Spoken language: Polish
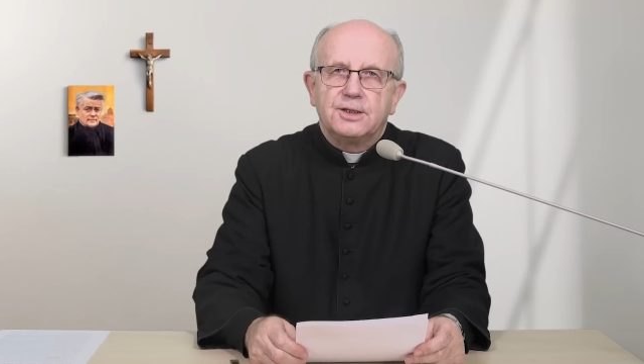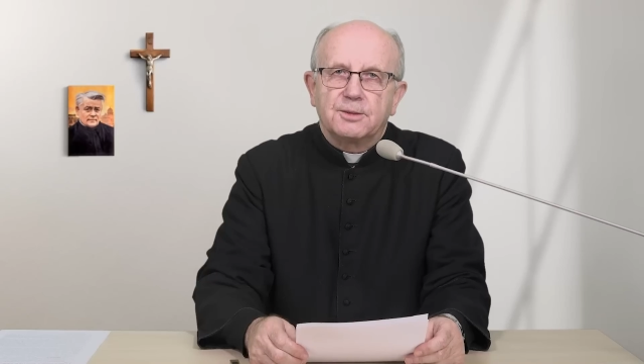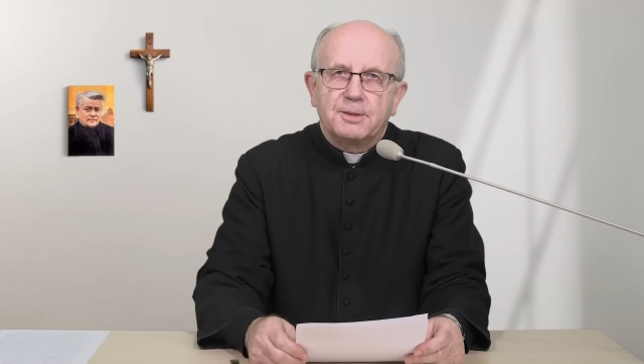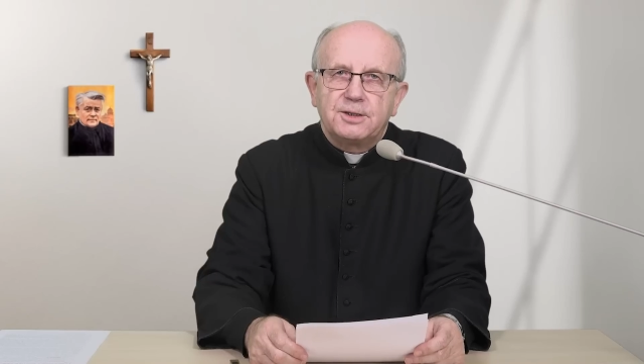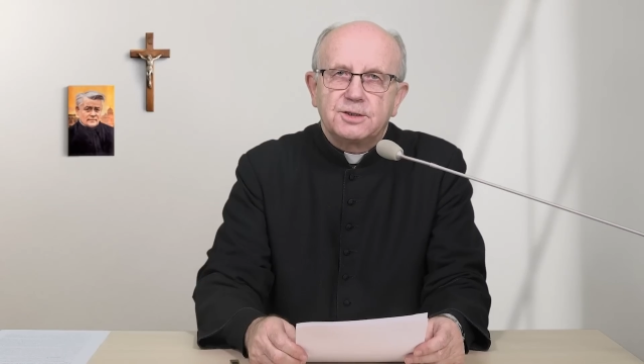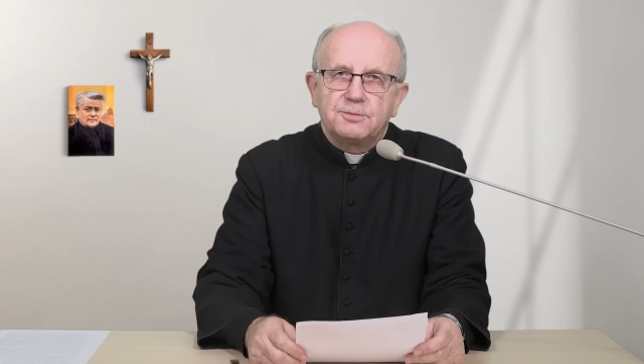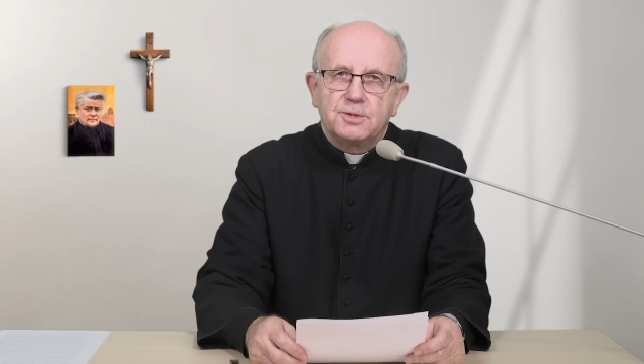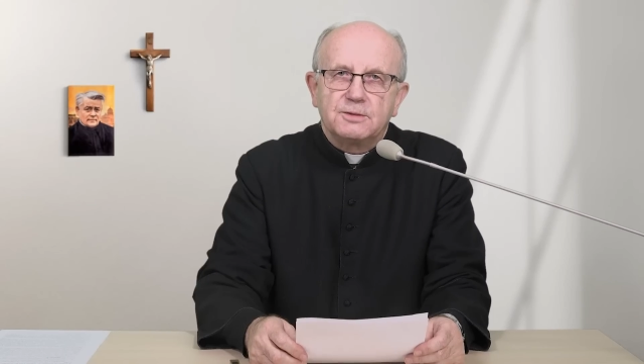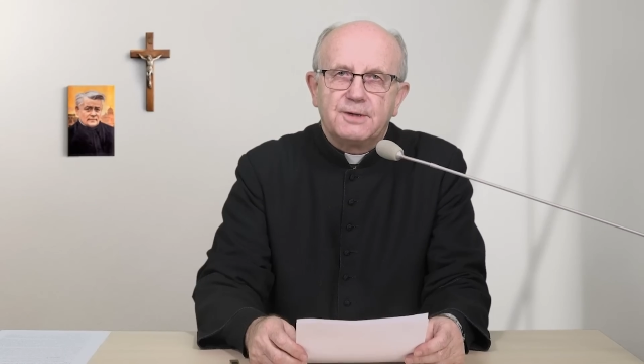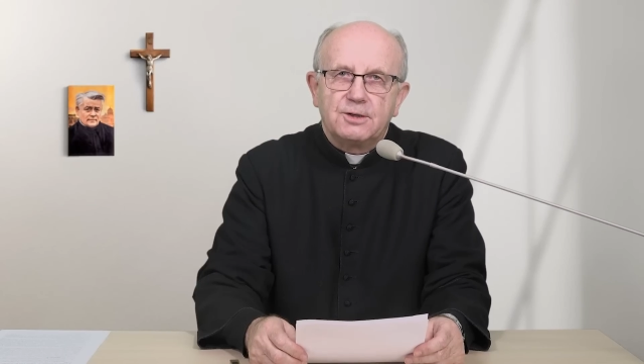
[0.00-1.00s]
Niech będzie
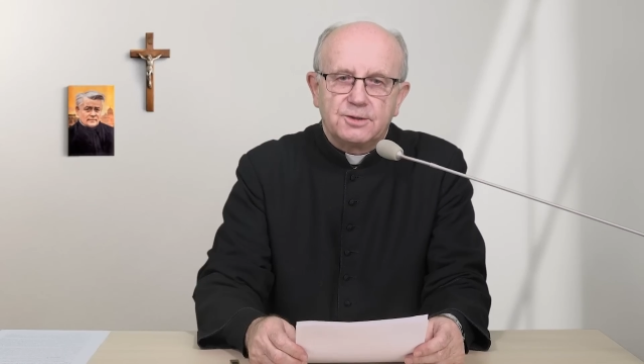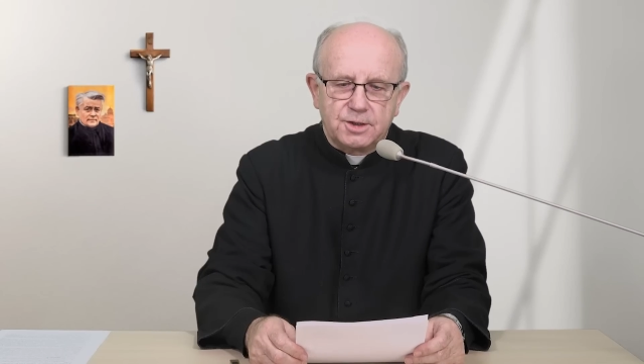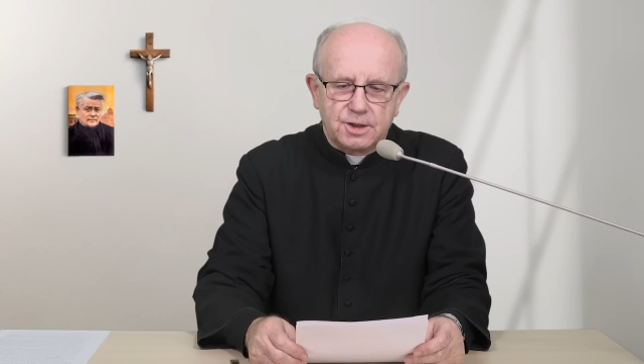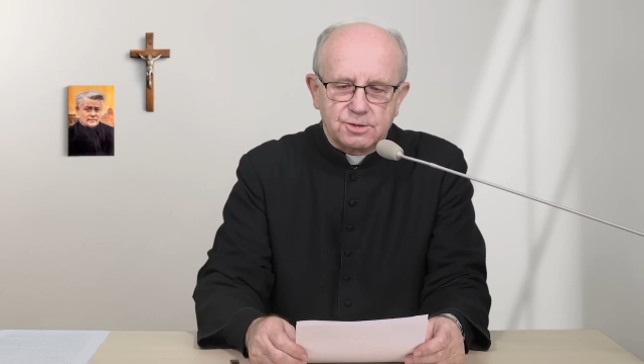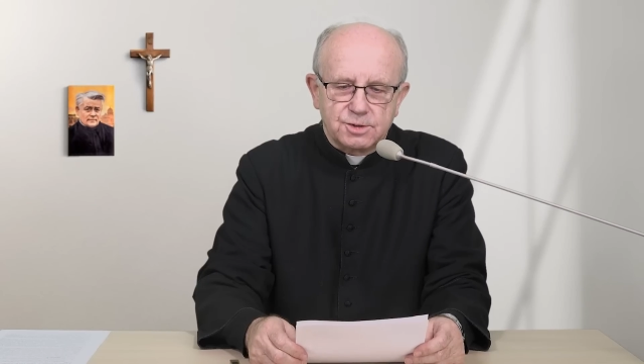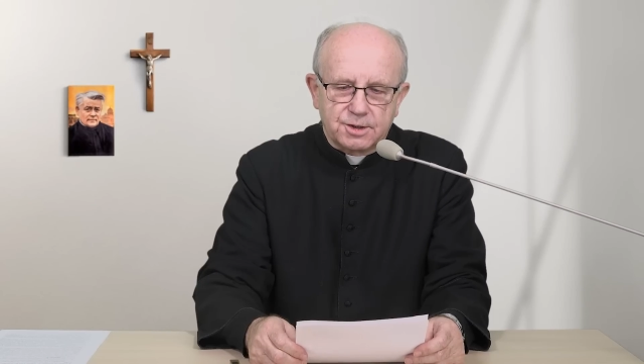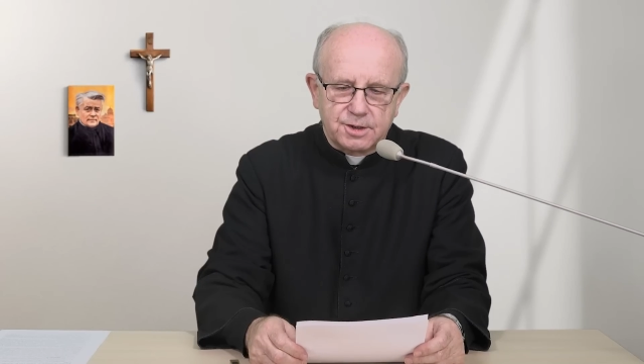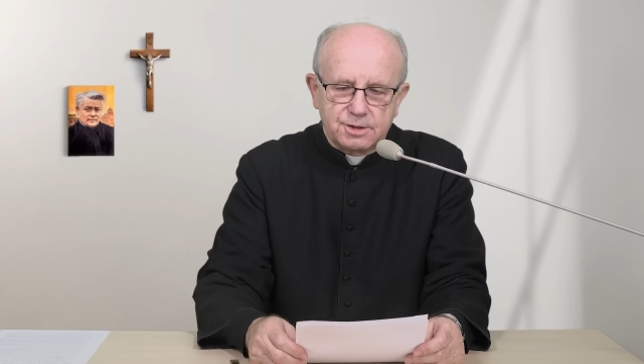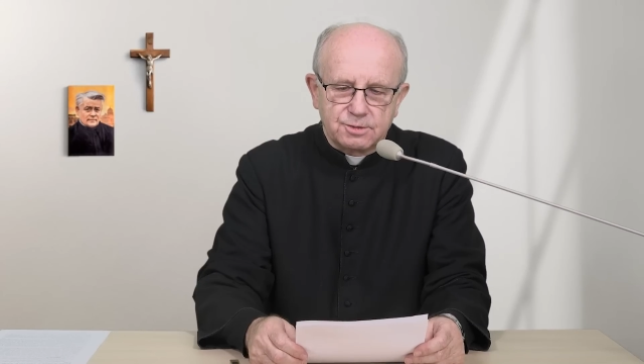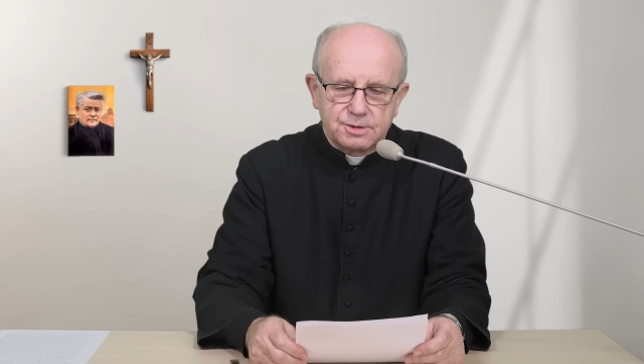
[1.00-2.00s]
pochwalony Jezus
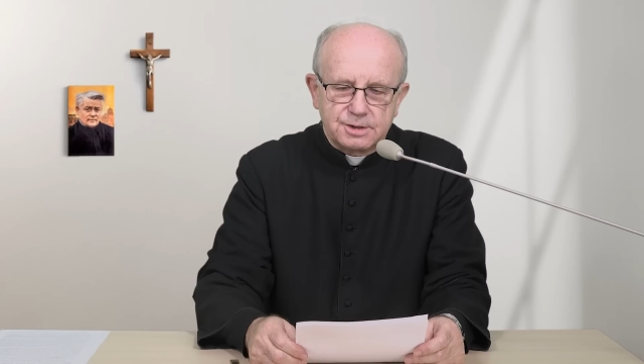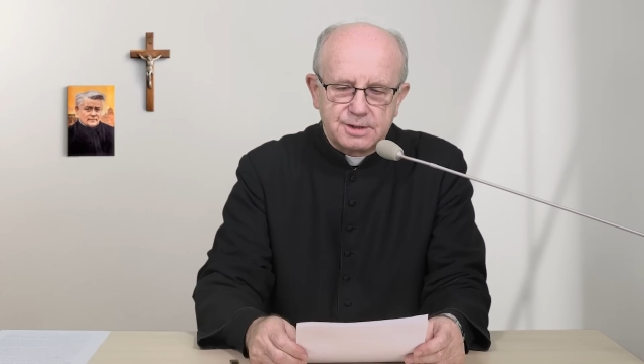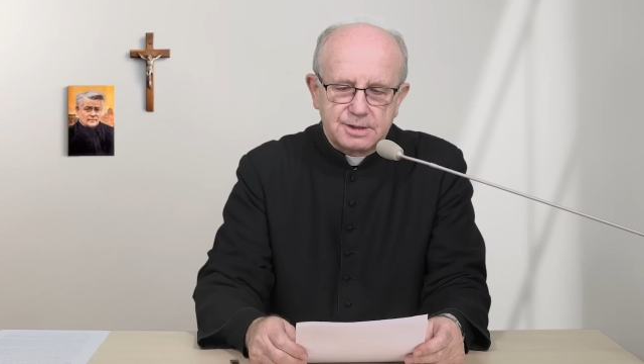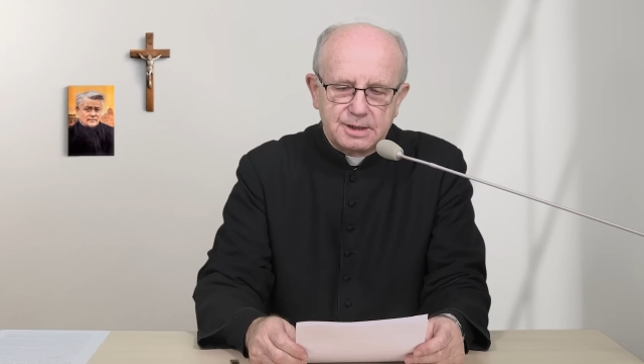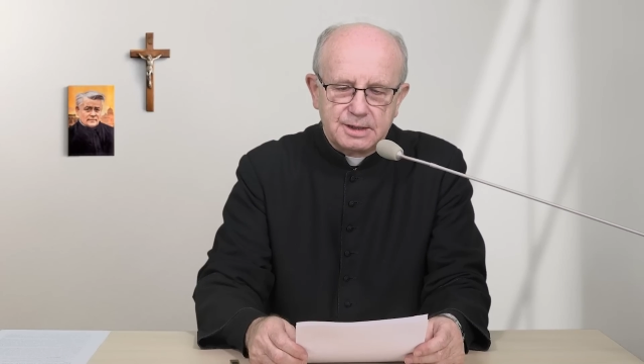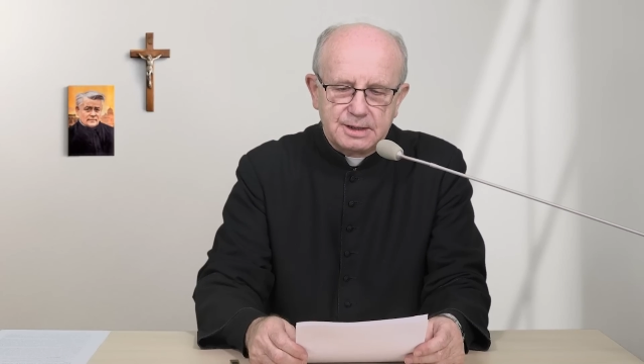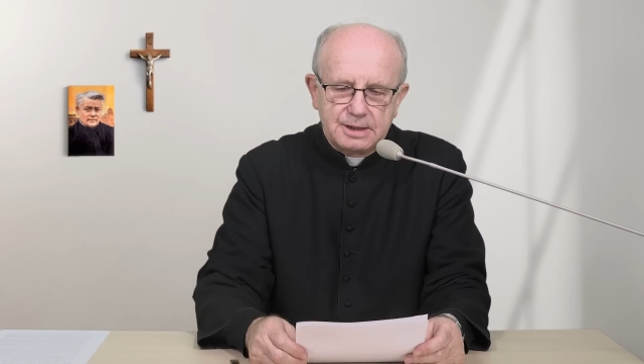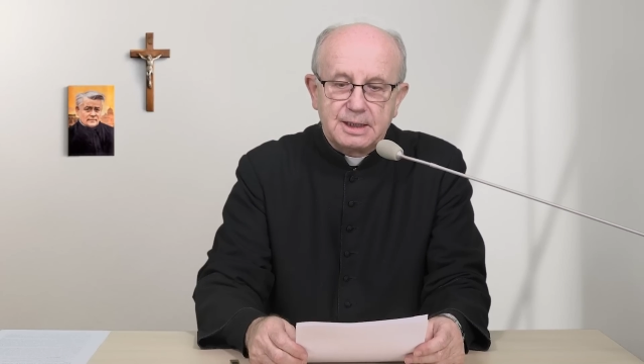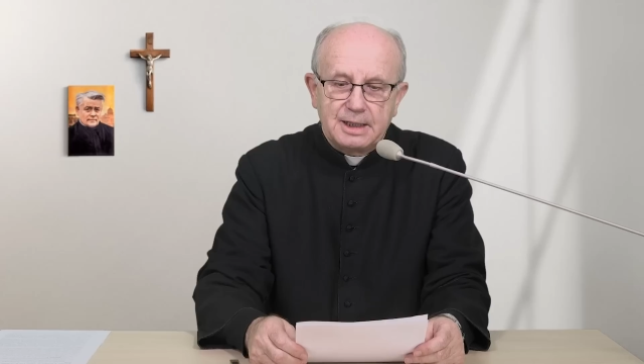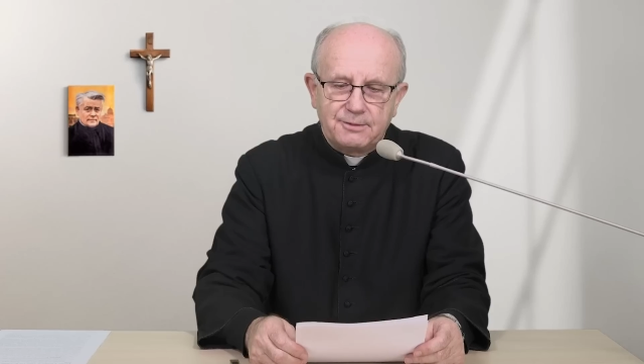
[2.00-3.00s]
Chrystus
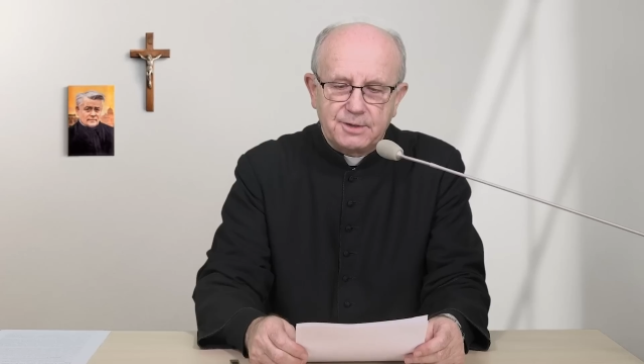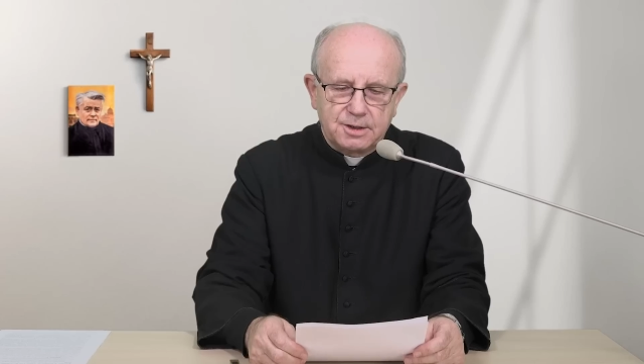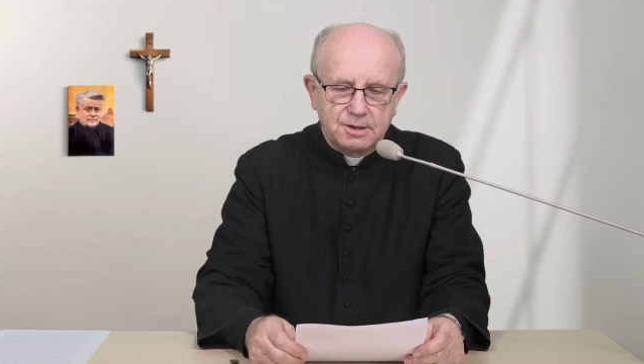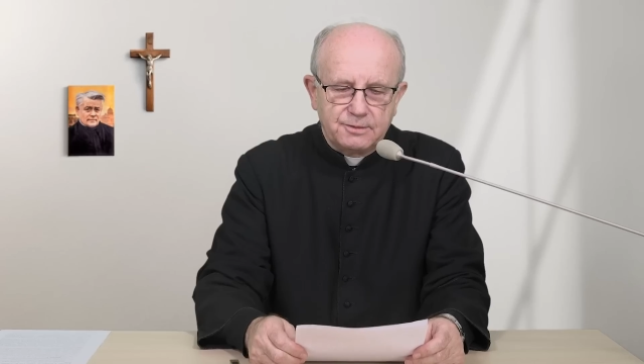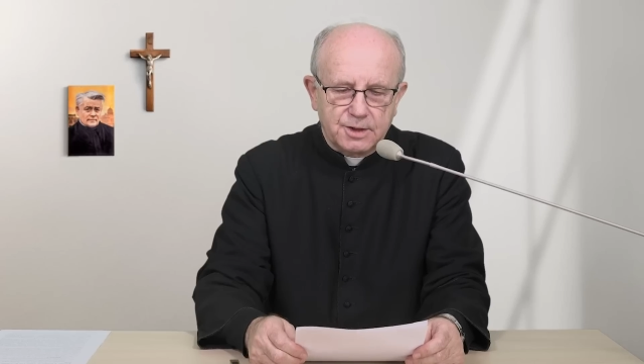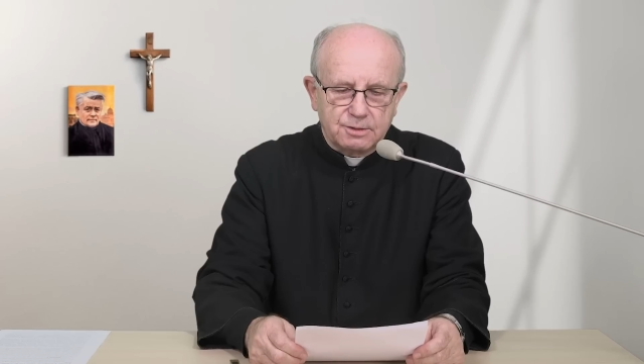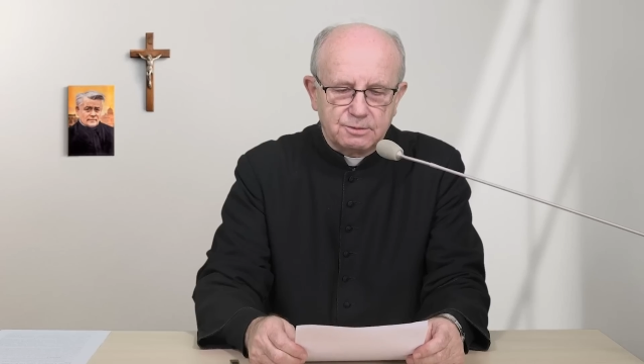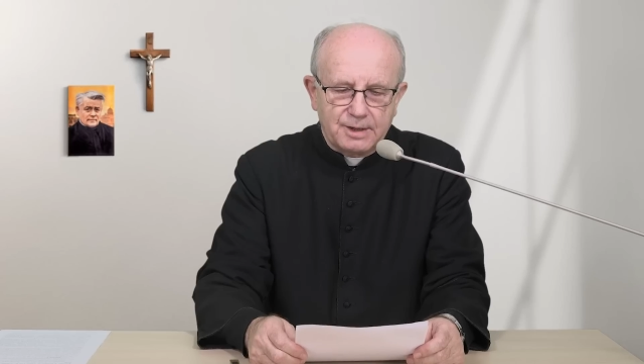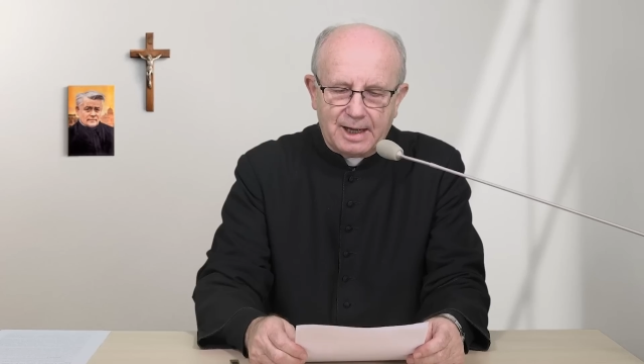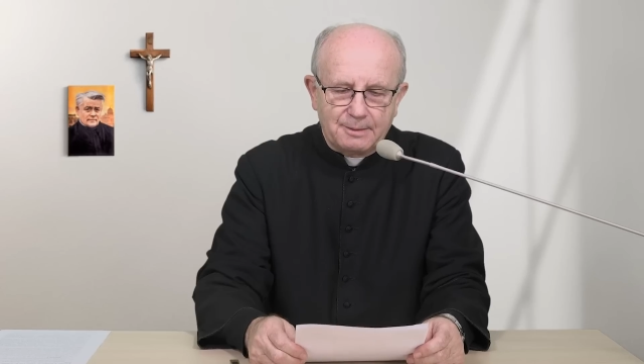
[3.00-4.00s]
na wieki
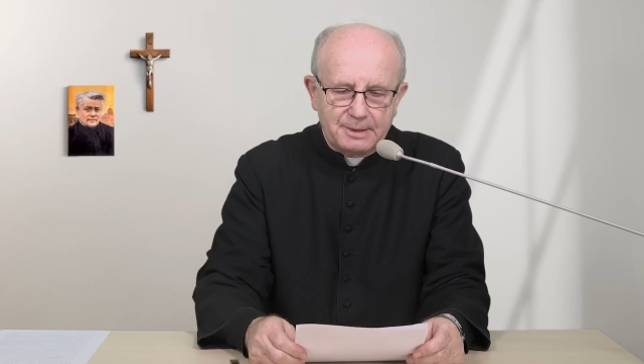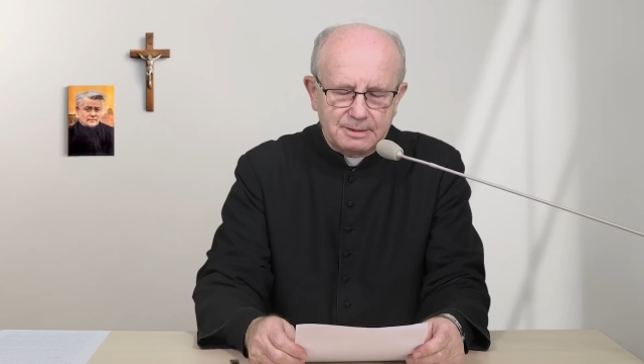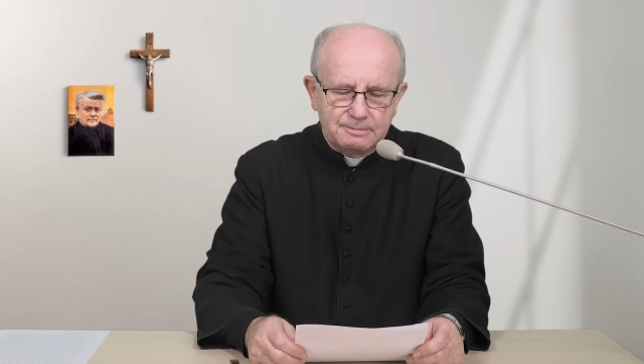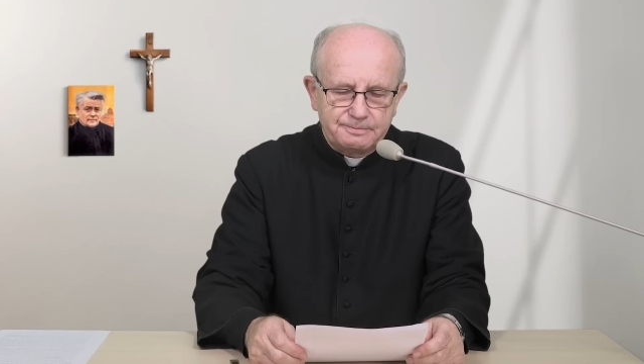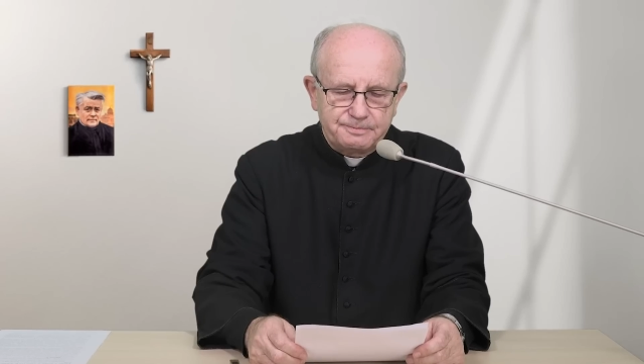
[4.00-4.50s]
wieków. Amen.